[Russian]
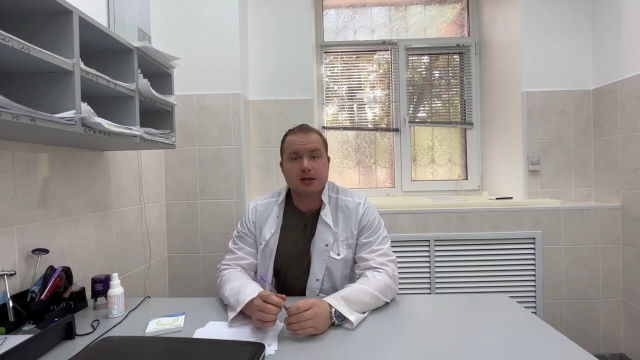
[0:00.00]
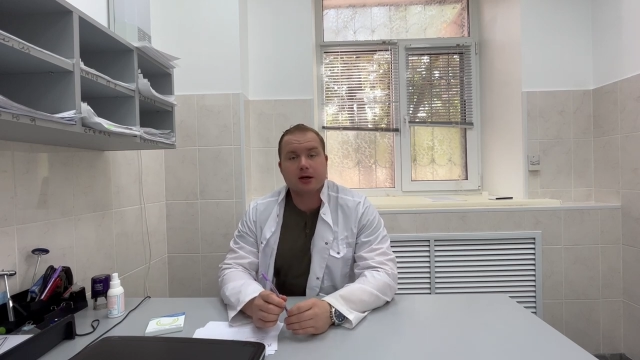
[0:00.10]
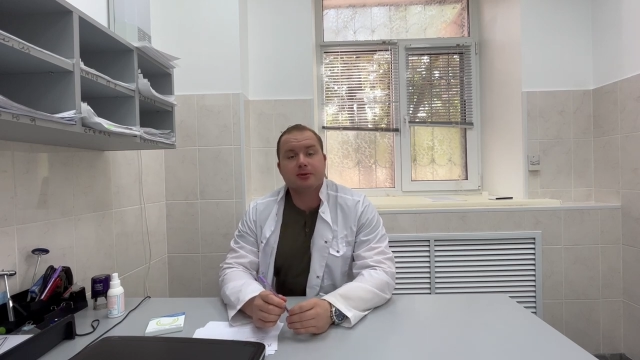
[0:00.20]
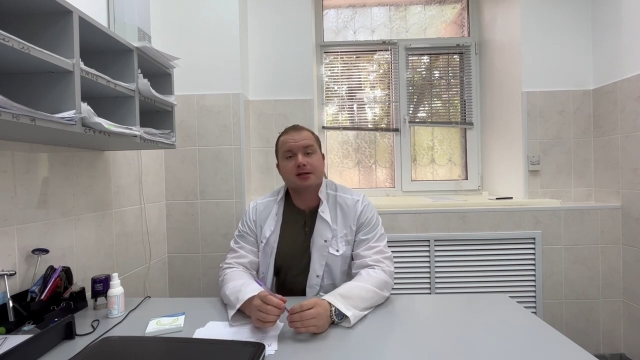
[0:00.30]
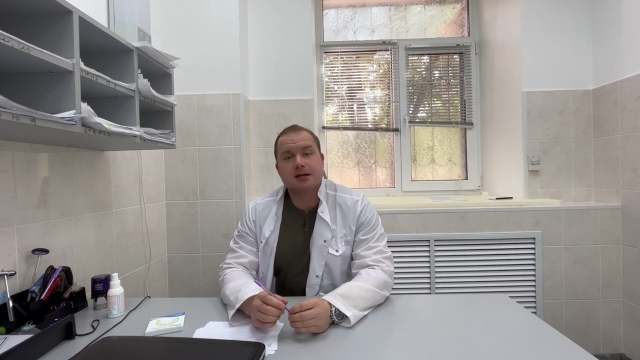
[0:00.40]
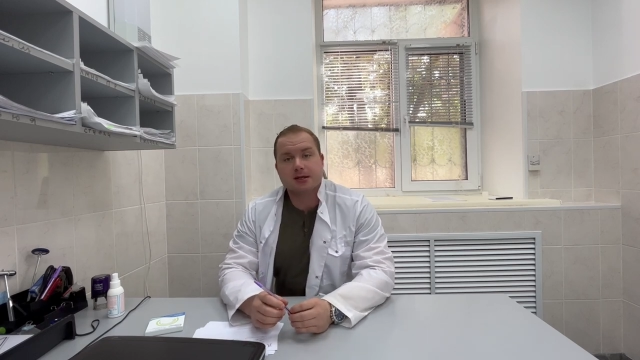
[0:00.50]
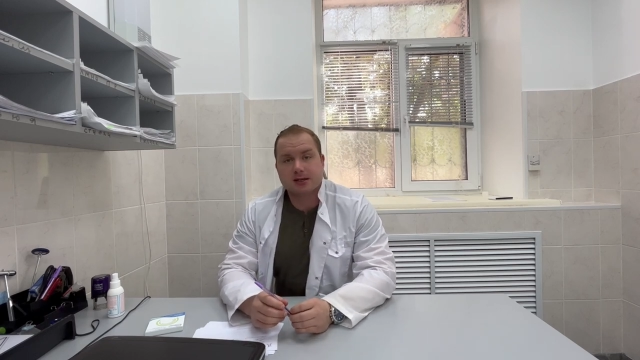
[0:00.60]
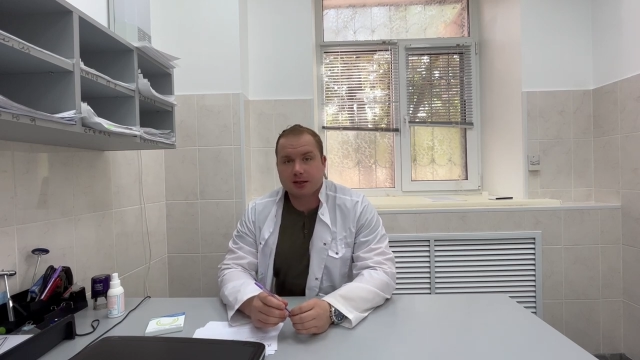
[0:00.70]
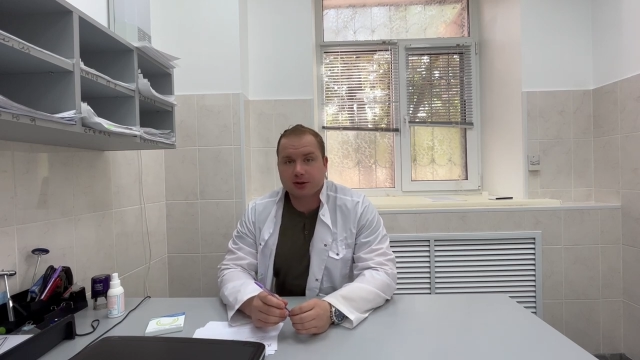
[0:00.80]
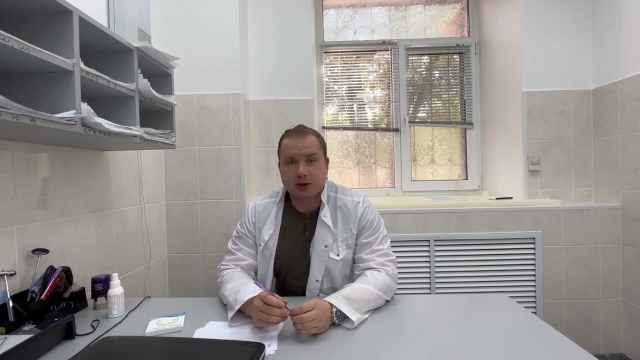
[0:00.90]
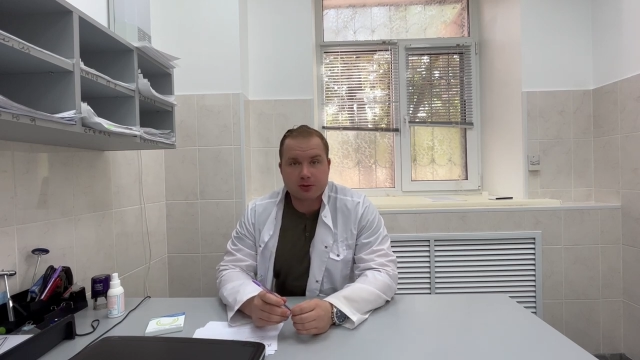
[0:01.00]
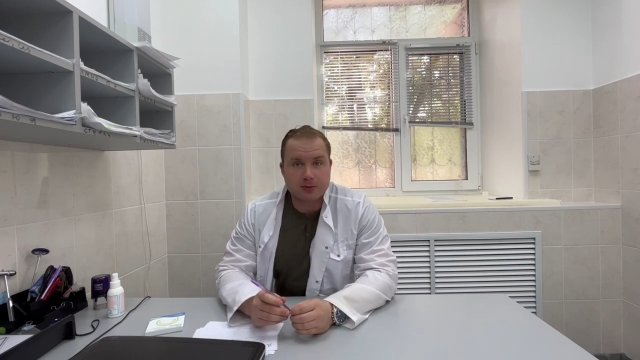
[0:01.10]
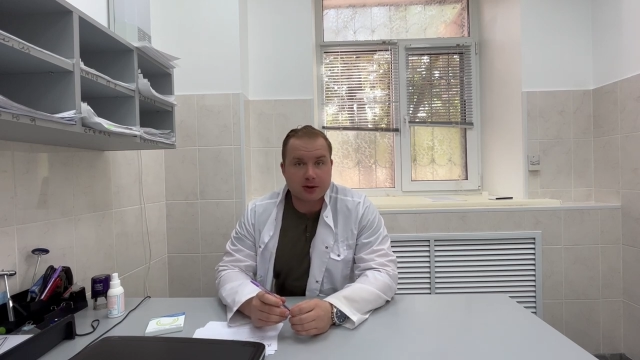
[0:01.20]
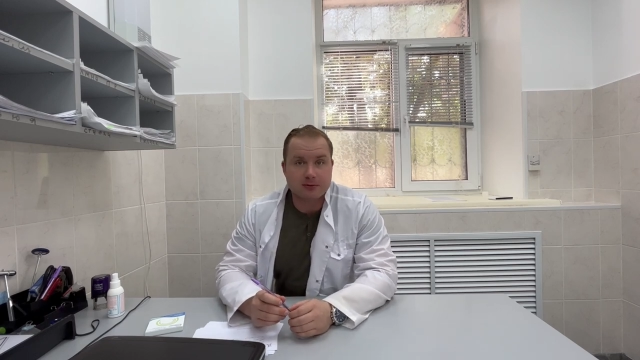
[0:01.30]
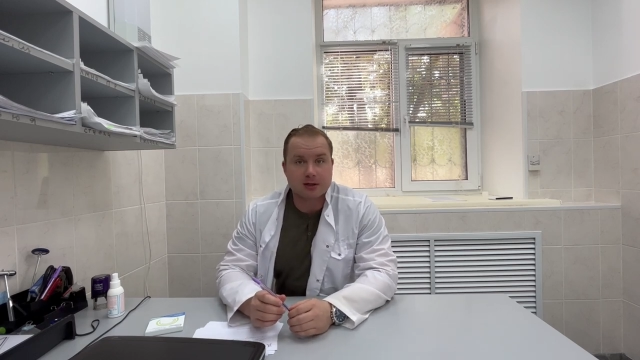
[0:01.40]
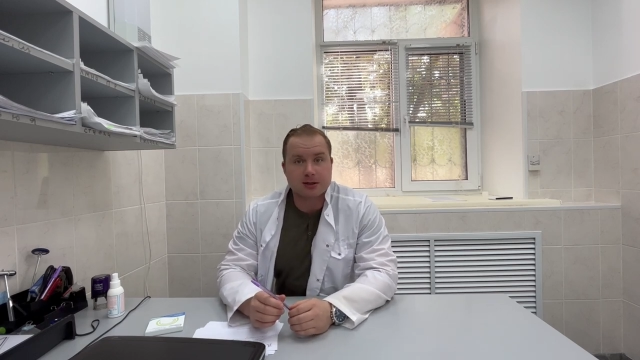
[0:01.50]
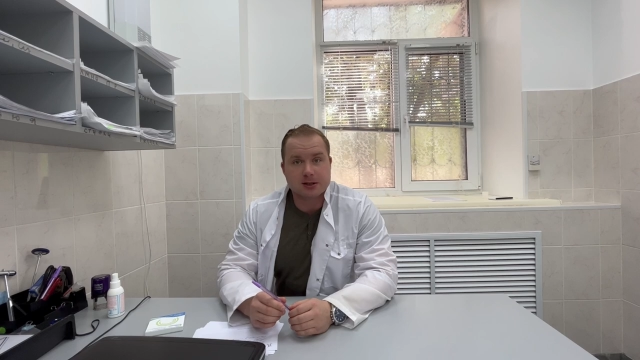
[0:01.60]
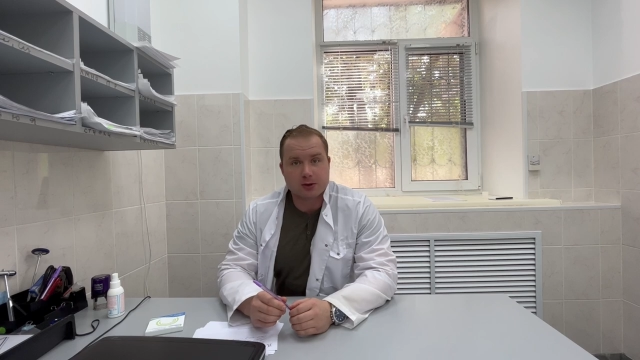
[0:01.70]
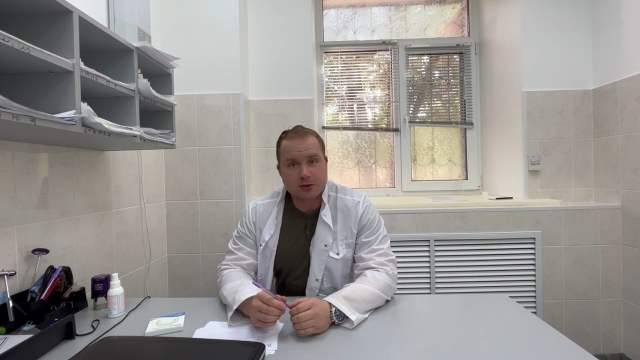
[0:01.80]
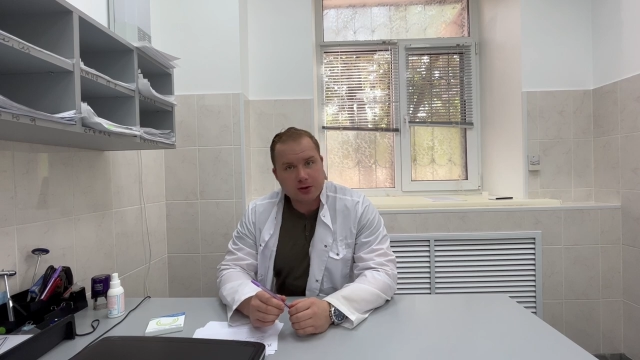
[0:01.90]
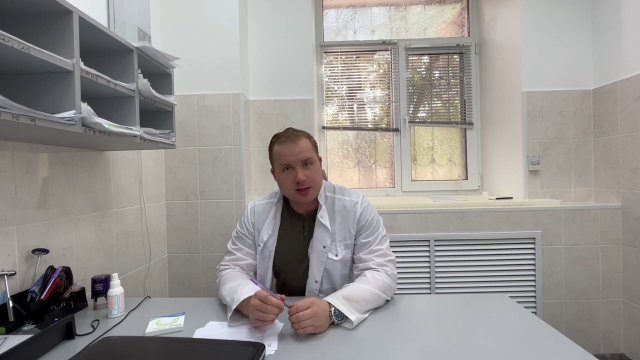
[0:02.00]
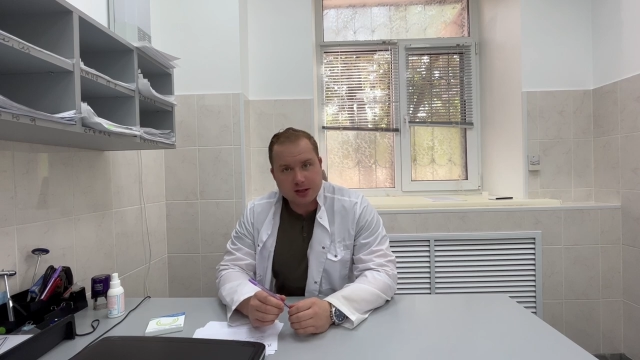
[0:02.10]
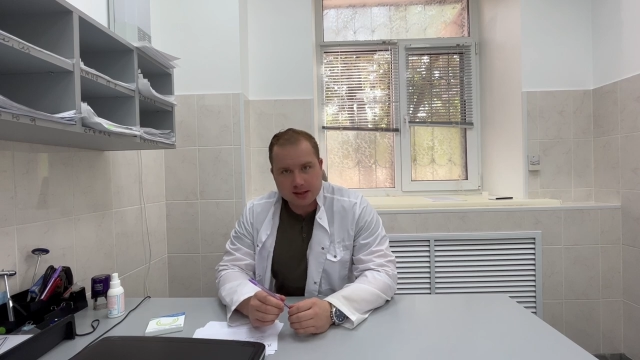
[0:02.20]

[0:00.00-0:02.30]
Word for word: я бы сказал, что провокационная